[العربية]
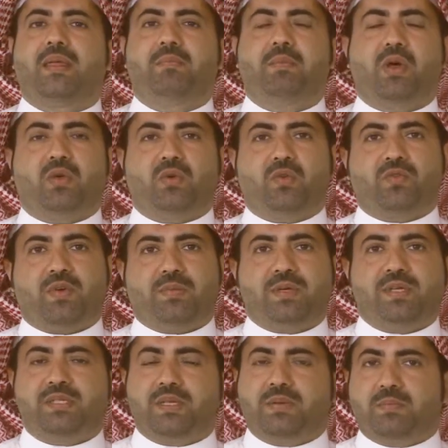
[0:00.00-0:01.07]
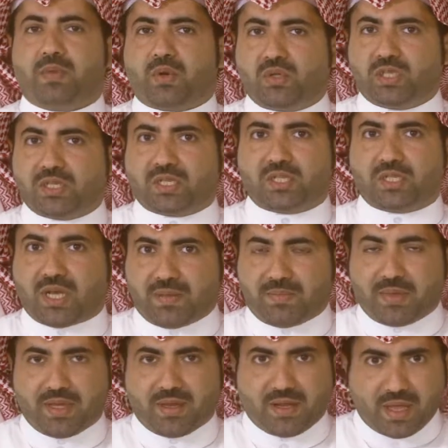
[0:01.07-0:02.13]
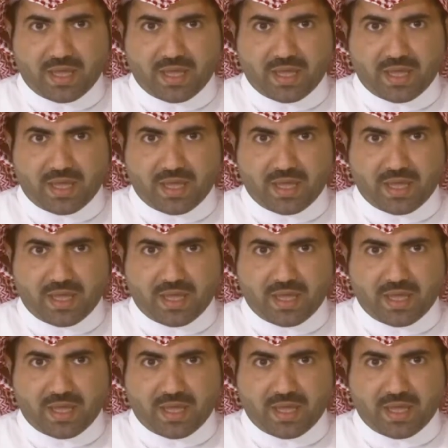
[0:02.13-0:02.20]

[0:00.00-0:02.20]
معروفة باسم بروجكت تشامبيون